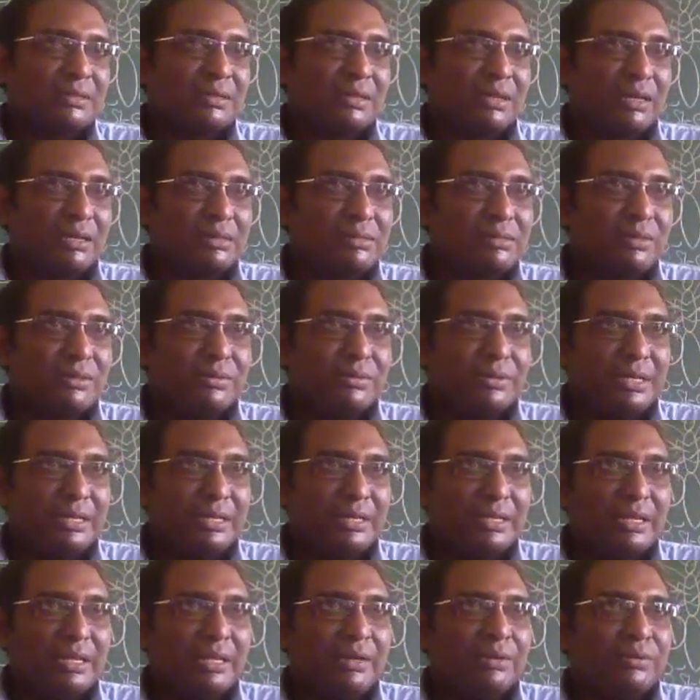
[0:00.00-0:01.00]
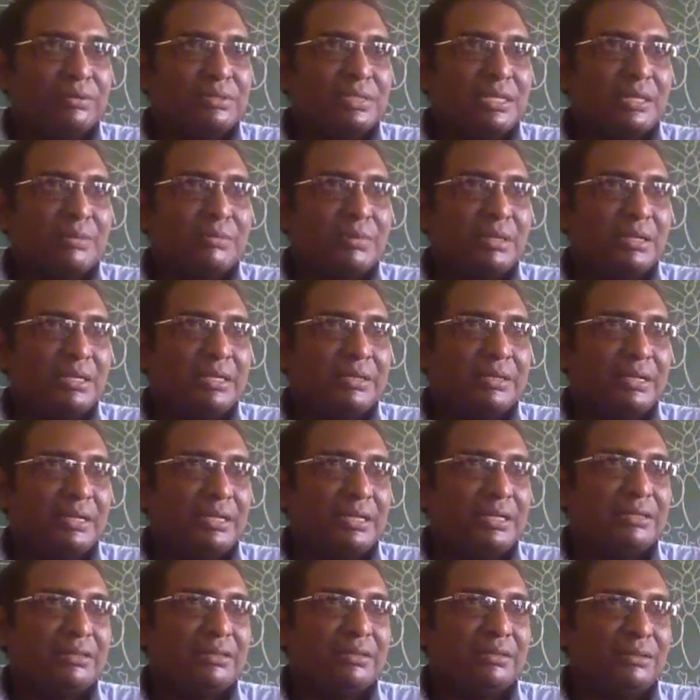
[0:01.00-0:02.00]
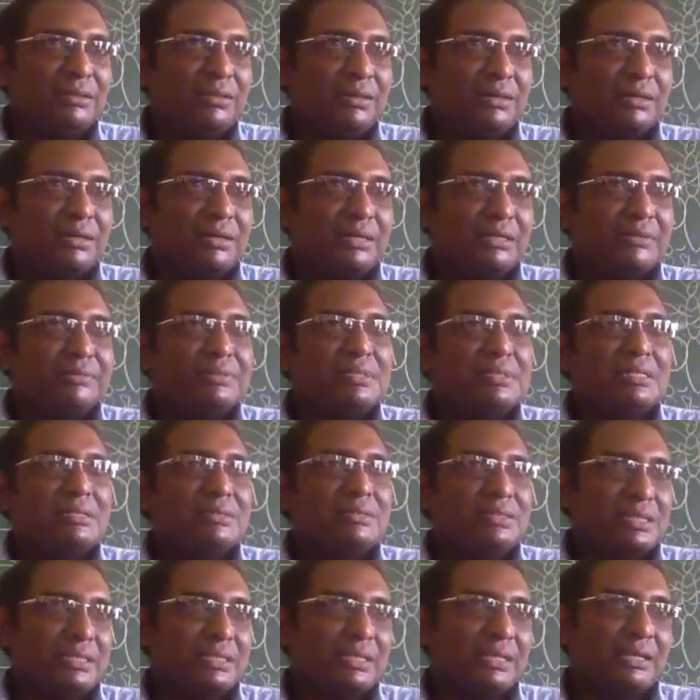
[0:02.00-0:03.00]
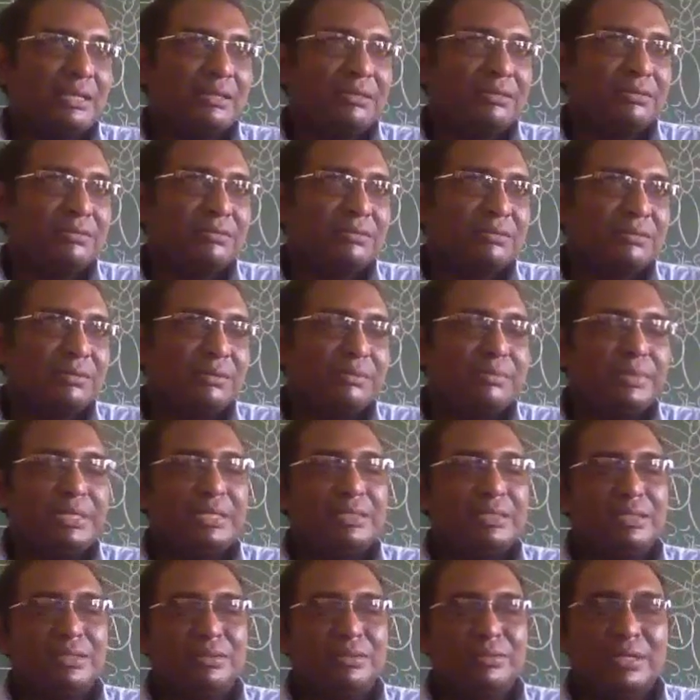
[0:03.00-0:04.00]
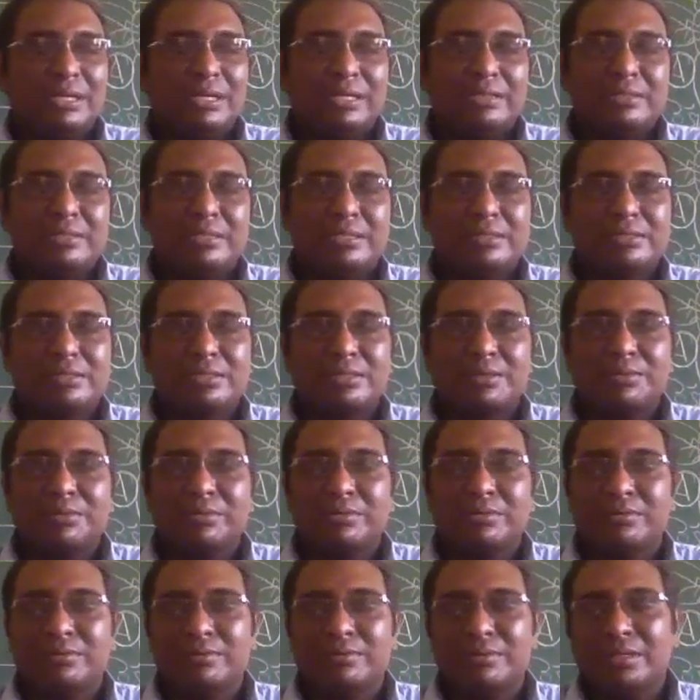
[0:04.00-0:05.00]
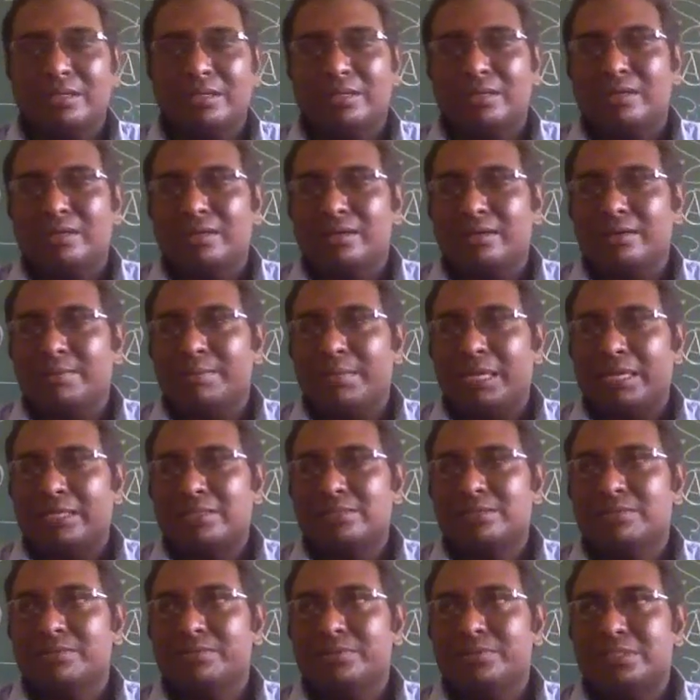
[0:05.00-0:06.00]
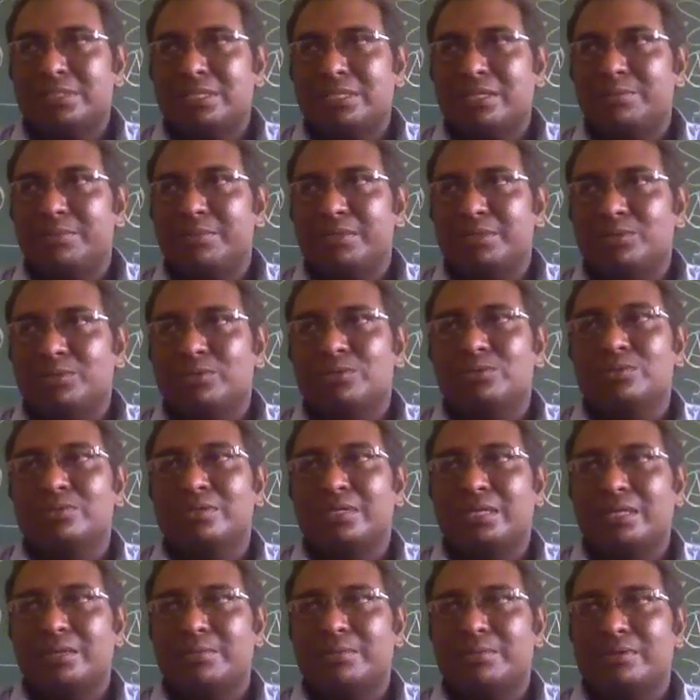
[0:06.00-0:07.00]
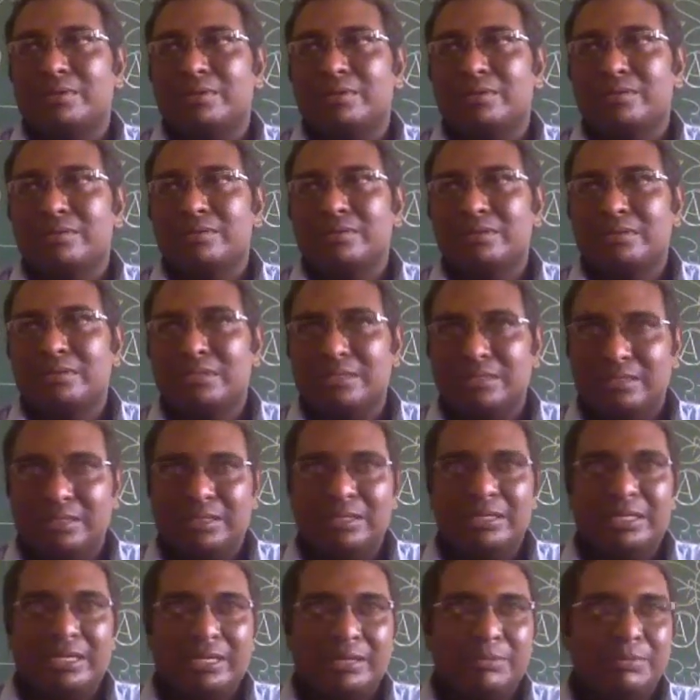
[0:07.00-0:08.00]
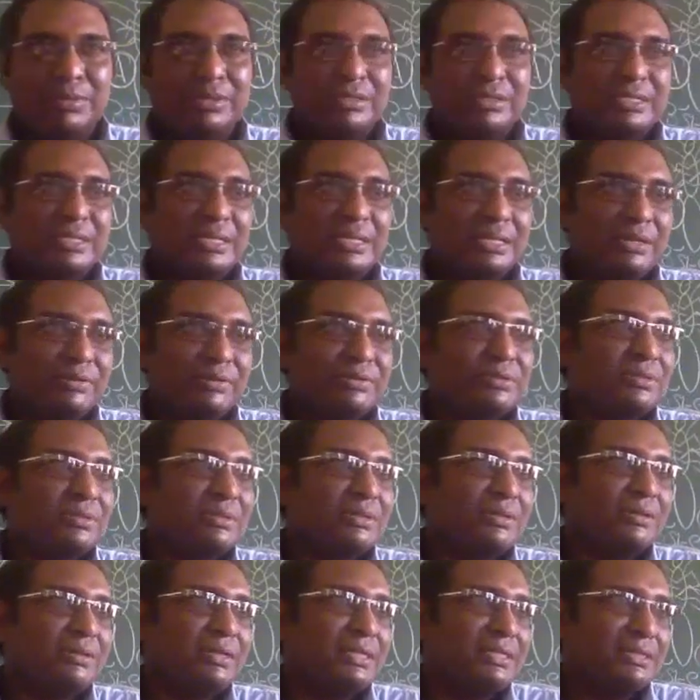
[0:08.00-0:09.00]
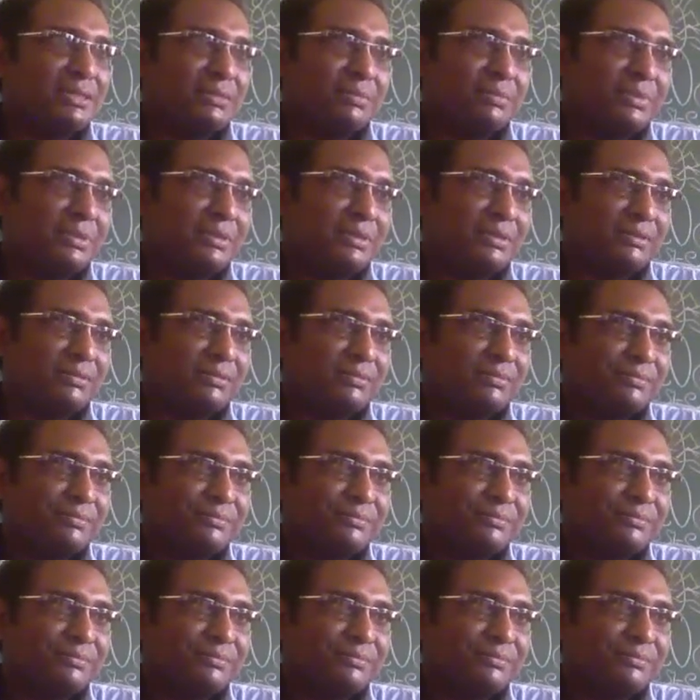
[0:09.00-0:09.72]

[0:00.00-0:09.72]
క్లాస్లో విన్నదాన్ని ఒకసారి మళ్ళీ వెళ్ళి రివిజన్ చేయాలి ఎప్పుడైతే నువ్వు అలా చేస్తావు మ్యాక్సిమం విషయాలు మీకు గుర్తుంటాయి అనమాట ఎందుకంటే ఎంటమాలజీకి అది అవసరం కాబట్టి నేను చెప్తున్నాను